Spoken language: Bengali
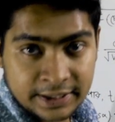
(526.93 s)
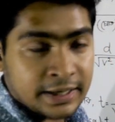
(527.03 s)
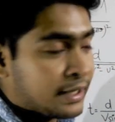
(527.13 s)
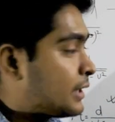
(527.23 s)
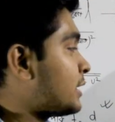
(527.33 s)

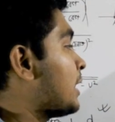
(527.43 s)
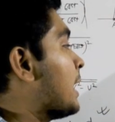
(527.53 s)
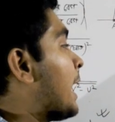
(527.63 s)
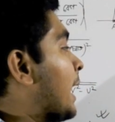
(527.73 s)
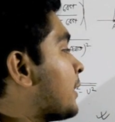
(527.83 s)
কে হ্যাট
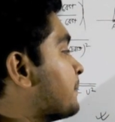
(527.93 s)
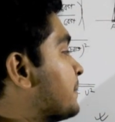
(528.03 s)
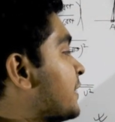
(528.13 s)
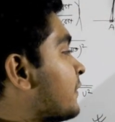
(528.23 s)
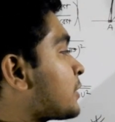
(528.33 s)
আর
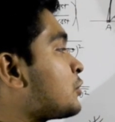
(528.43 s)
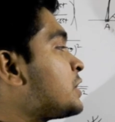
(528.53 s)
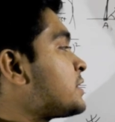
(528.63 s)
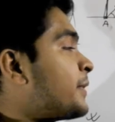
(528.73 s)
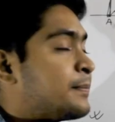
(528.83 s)
বি ভেক্টর
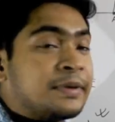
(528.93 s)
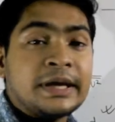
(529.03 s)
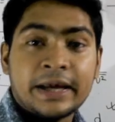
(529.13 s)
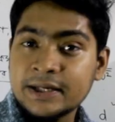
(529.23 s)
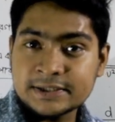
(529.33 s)
হিসেবে বি
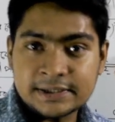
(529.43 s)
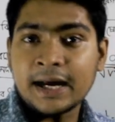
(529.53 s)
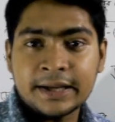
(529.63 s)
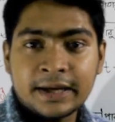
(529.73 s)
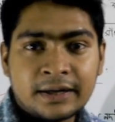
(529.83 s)
এক্স
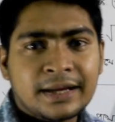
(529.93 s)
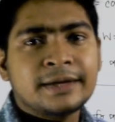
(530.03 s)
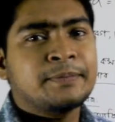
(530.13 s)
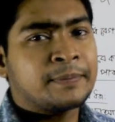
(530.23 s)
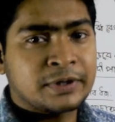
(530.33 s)
আই হ্যাট
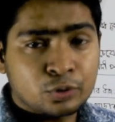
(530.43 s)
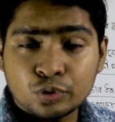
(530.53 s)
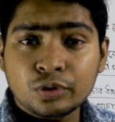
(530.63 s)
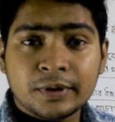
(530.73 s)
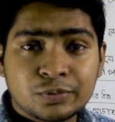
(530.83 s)
এই
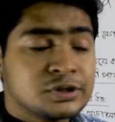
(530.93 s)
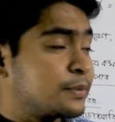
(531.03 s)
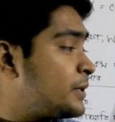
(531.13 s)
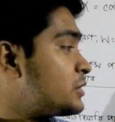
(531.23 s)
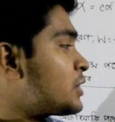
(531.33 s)
ব্যাপারটুকু তোমরা
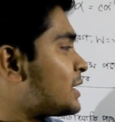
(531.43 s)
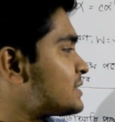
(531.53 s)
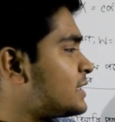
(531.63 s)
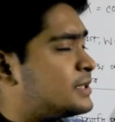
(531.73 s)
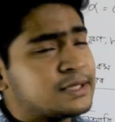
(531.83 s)
বুঝতে পেরেছো আর
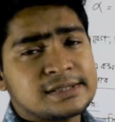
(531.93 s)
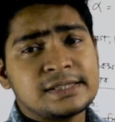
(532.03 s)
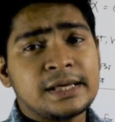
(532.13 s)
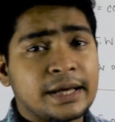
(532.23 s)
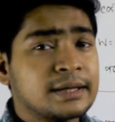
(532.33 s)
সি ডে
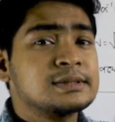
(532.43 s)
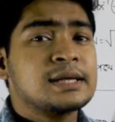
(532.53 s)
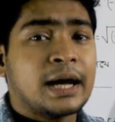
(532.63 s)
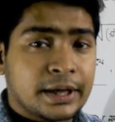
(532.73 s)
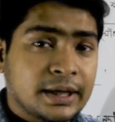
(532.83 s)
সি এক্স
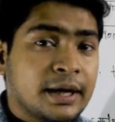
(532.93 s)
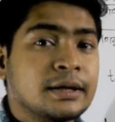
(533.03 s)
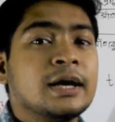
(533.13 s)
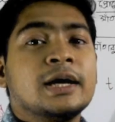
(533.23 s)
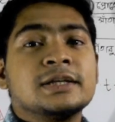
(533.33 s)
আই
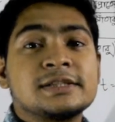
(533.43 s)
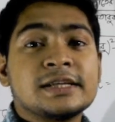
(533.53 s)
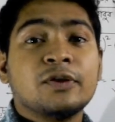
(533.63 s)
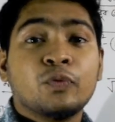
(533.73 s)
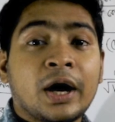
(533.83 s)
হ্যাট
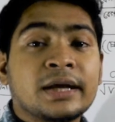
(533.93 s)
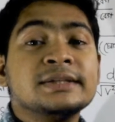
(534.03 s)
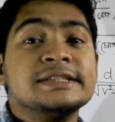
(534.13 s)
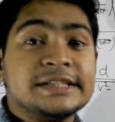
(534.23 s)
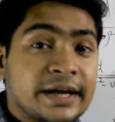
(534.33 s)
সি ওয়াই
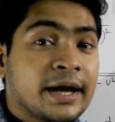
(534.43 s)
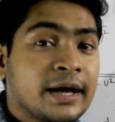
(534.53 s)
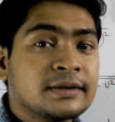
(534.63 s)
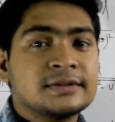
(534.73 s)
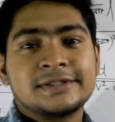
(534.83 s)
জে
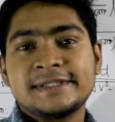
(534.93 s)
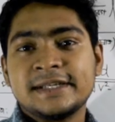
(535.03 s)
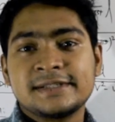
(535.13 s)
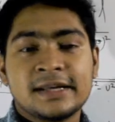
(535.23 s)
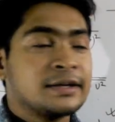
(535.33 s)
হ্যাট
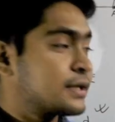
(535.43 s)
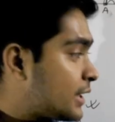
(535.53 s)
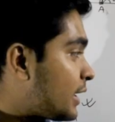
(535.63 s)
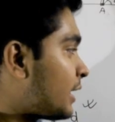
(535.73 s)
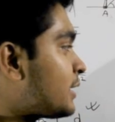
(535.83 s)
সি জেড
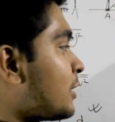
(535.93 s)
কে হ্যাট